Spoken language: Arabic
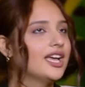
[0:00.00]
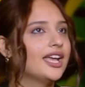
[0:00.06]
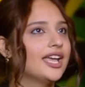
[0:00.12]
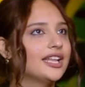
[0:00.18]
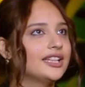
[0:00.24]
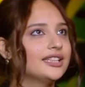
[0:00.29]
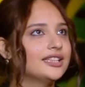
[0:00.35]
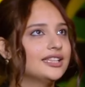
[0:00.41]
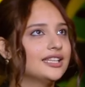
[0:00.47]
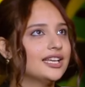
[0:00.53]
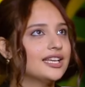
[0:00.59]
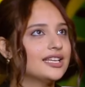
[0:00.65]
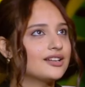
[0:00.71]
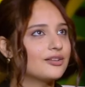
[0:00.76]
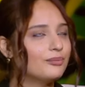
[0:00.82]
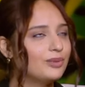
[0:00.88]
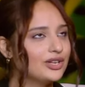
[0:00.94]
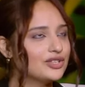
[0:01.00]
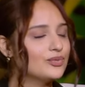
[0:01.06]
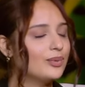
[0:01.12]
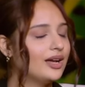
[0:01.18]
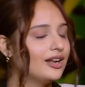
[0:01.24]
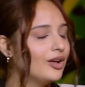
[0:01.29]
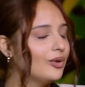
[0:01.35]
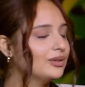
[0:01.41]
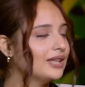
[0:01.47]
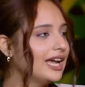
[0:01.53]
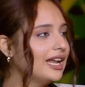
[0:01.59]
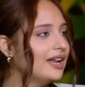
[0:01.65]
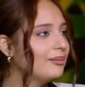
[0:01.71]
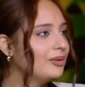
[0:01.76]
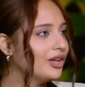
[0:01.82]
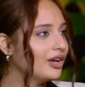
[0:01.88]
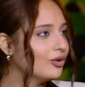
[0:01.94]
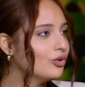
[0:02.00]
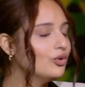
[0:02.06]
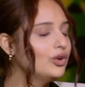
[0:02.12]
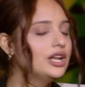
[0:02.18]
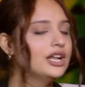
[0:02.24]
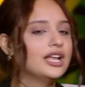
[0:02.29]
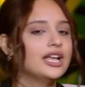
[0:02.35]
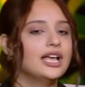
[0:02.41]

كان ربنا سبحانه وتعالى بيقول